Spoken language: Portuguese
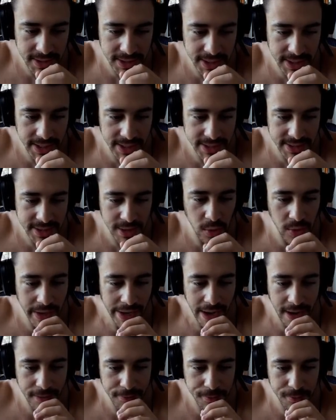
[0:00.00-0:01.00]
e esse é o
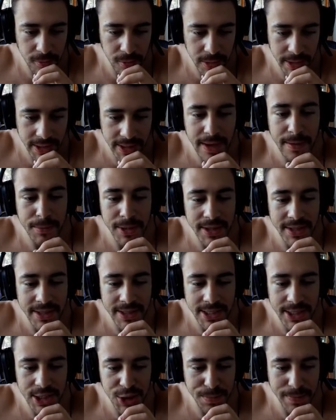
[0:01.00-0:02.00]
gráfico que está mandando
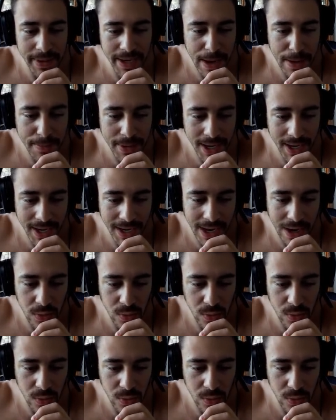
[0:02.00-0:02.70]
a gente pegar para cá,